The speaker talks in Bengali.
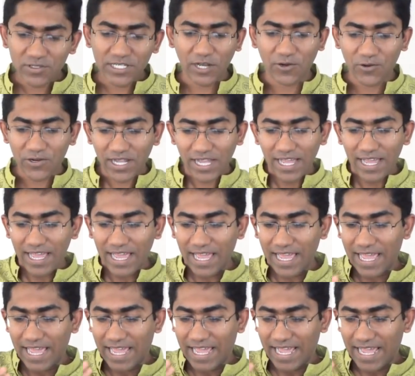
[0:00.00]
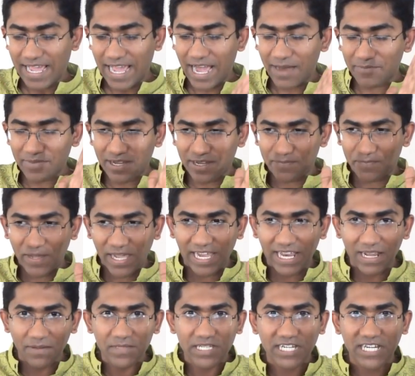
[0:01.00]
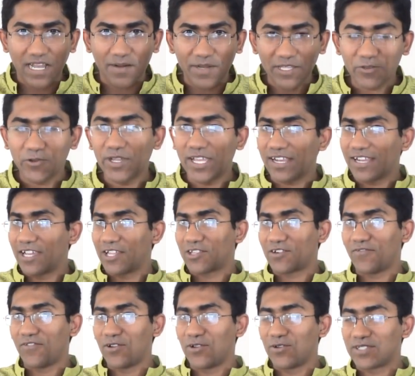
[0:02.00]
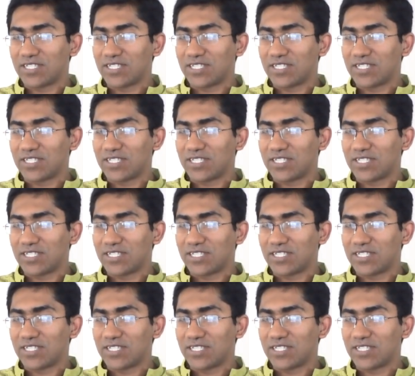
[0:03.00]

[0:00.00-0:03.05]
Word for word: তো যাই হোক আমরা পেয়ে গেলাম যে সামান্তরিকের ক্ষেত্রফল